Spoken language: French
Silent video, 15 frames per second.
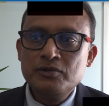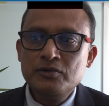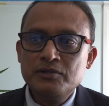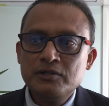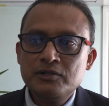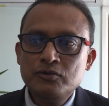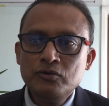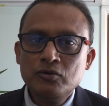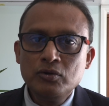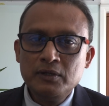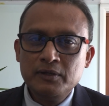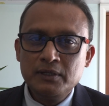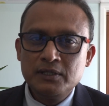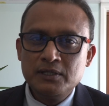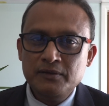que c'est une
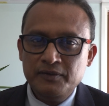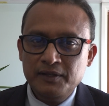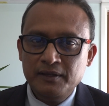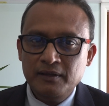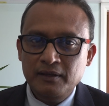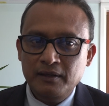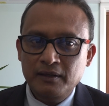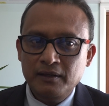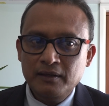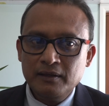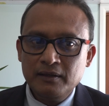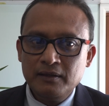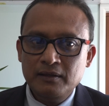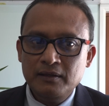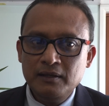
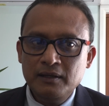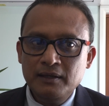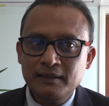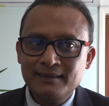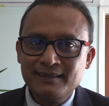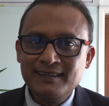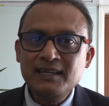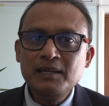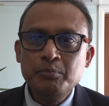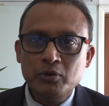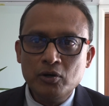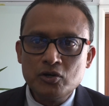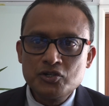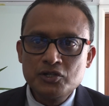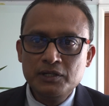qui est très
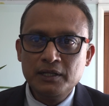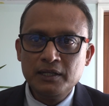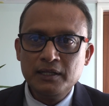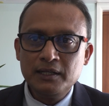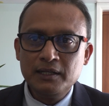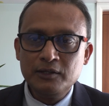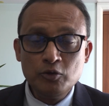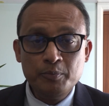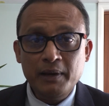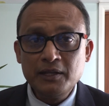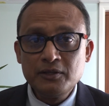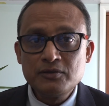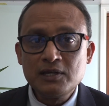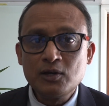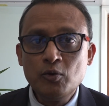proche, de
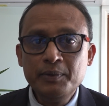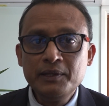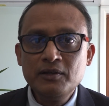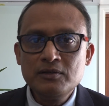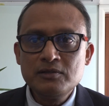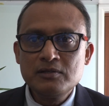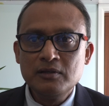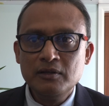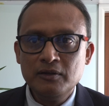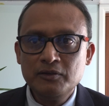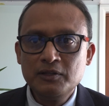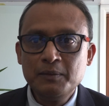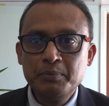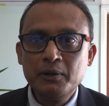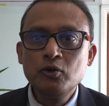part de ses compétences, euh,
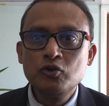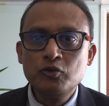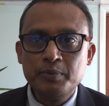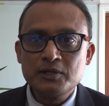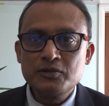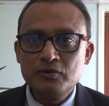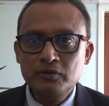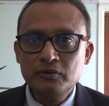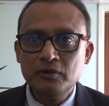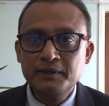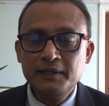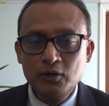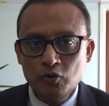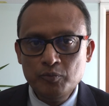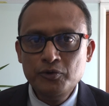des préoccupations
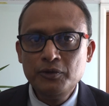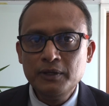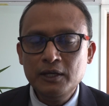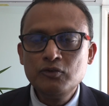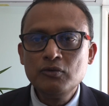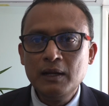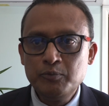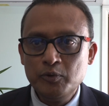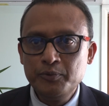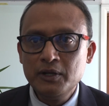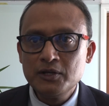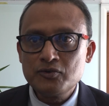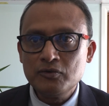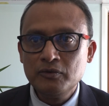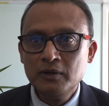des communes et de la
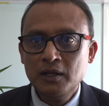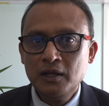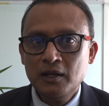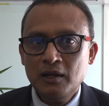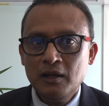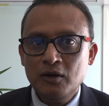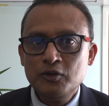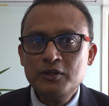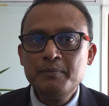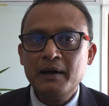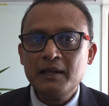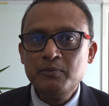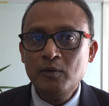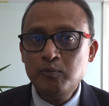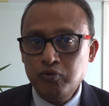population. Le
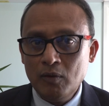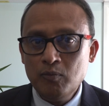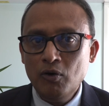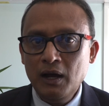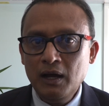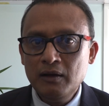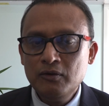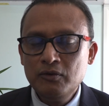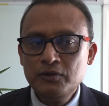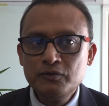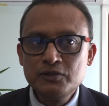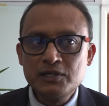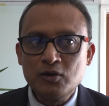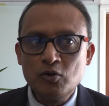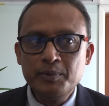département, pour moi, au
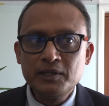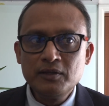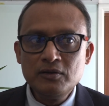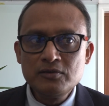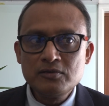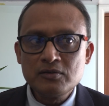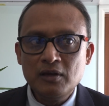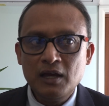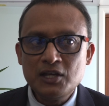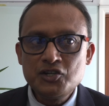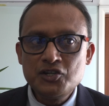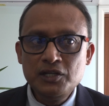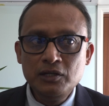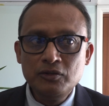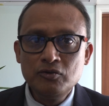niveau de ses compétences,
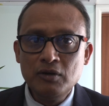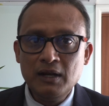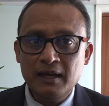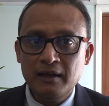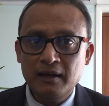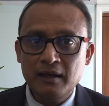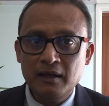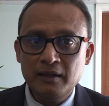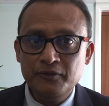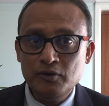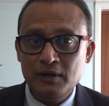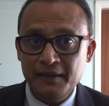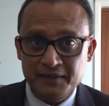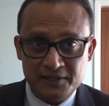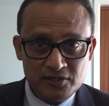agit de la, de
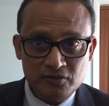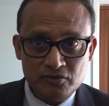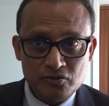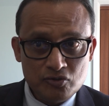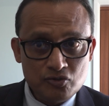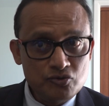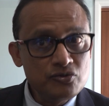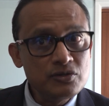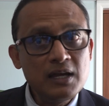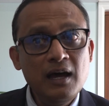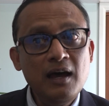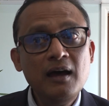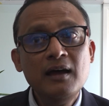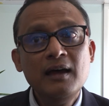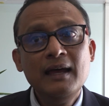la naissance
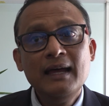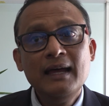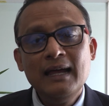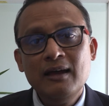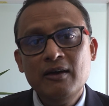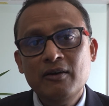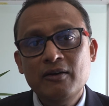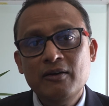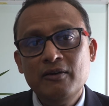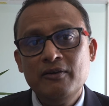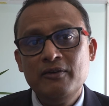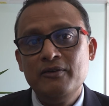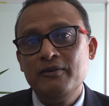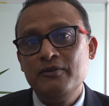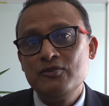jusqu'à
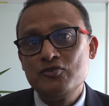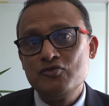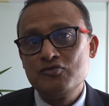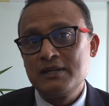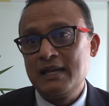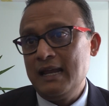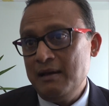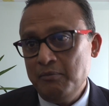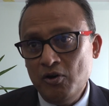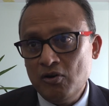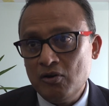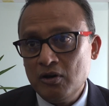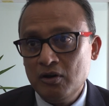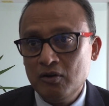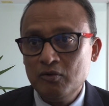euh, jusqu'à la
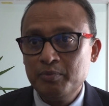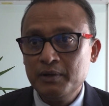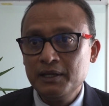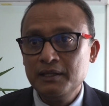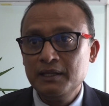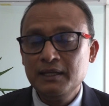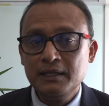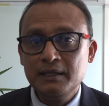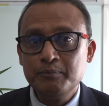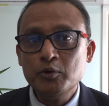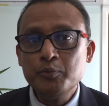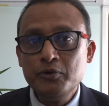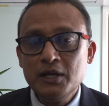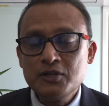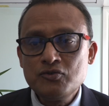mort auprès des
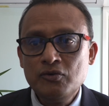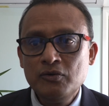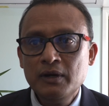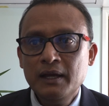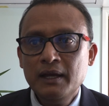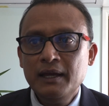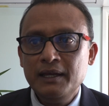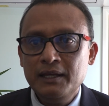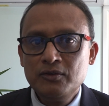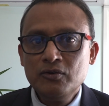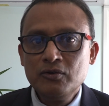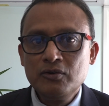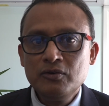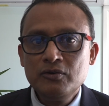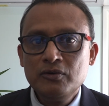populations. Et
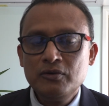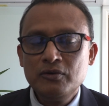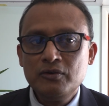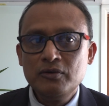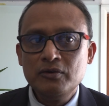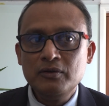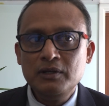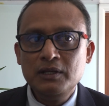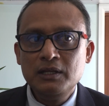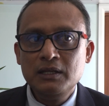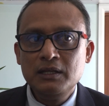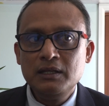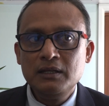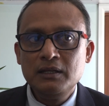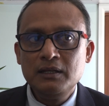donc, euh,
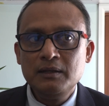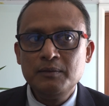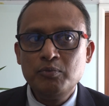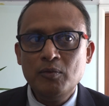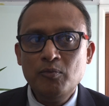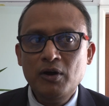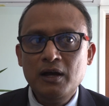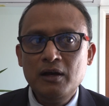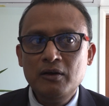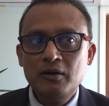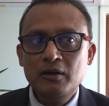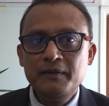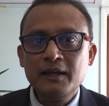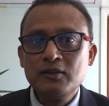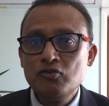il, pour moi
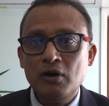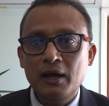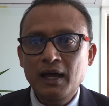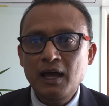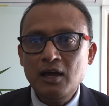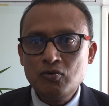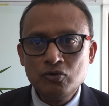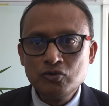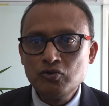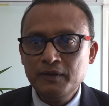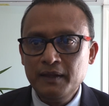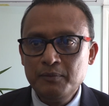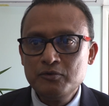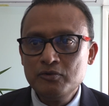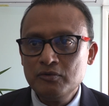un acteur
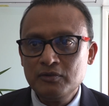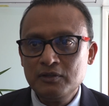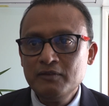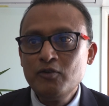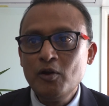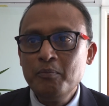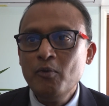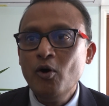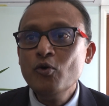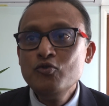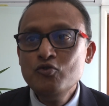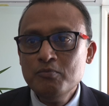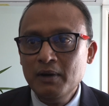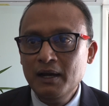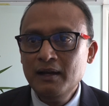incontournable de développement
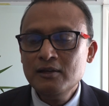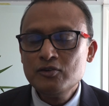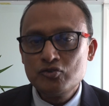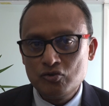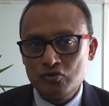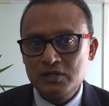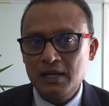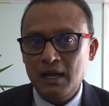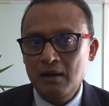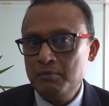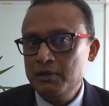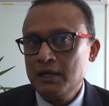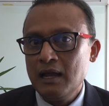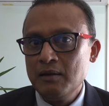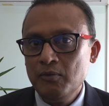humain, social,
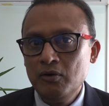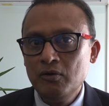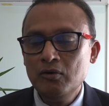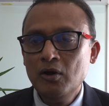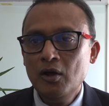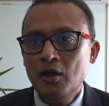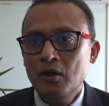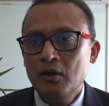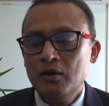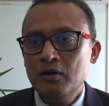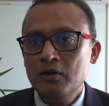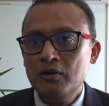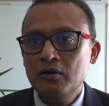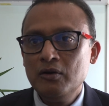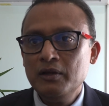mais également
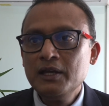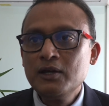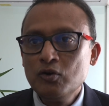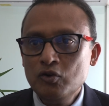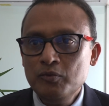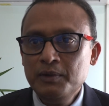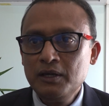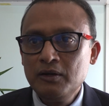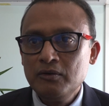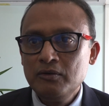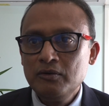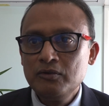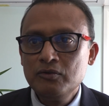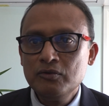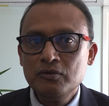économique
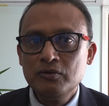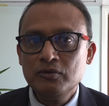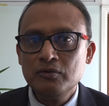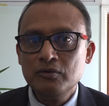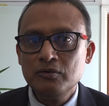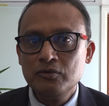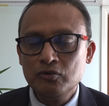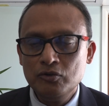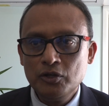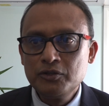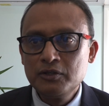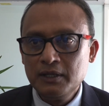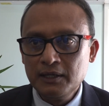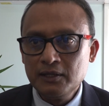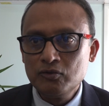de, de,
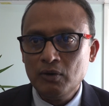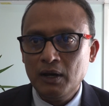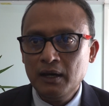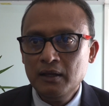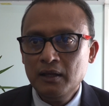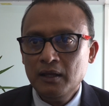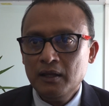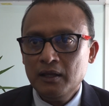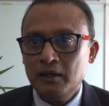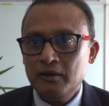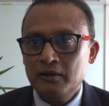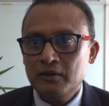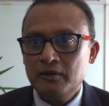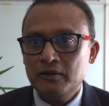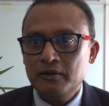notre territoire.
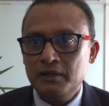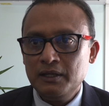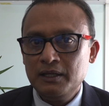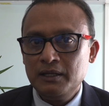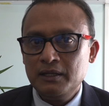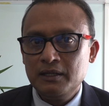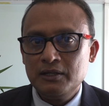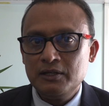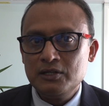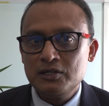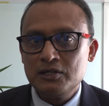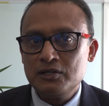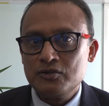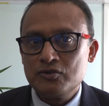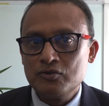et
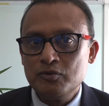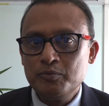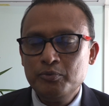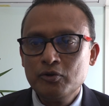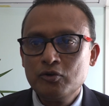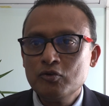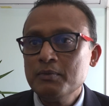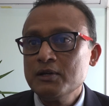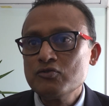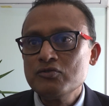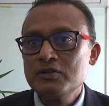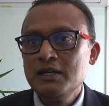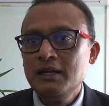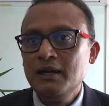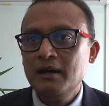je ne peux que
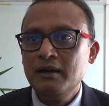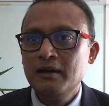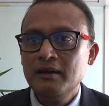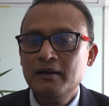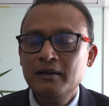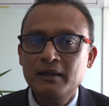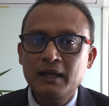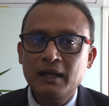m'associer à,